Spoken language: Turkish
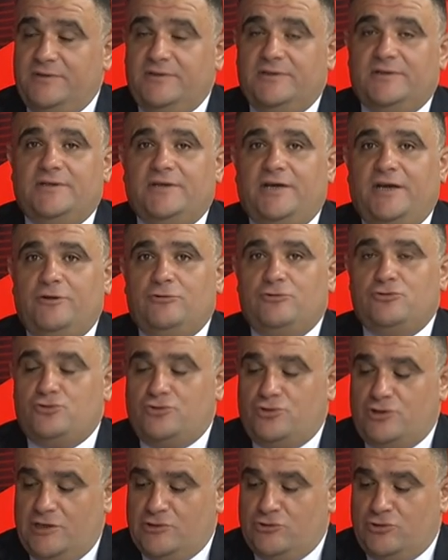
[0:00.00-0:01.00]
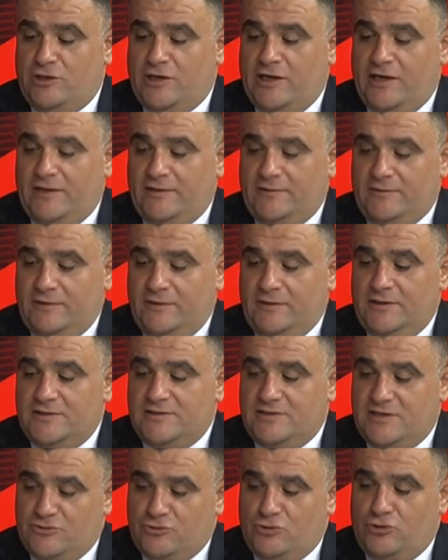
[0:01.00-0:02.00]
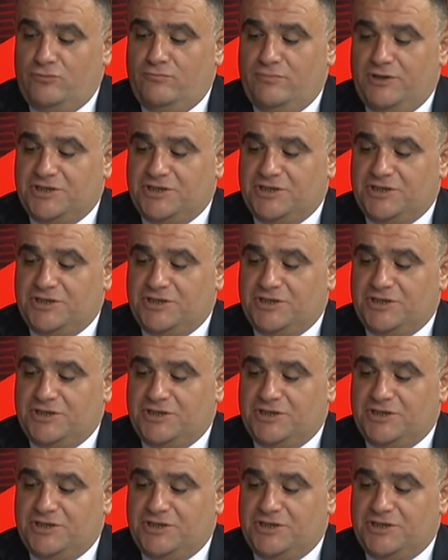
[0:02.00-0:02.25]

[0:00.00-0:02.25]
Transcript: E, henüz sezona sezonun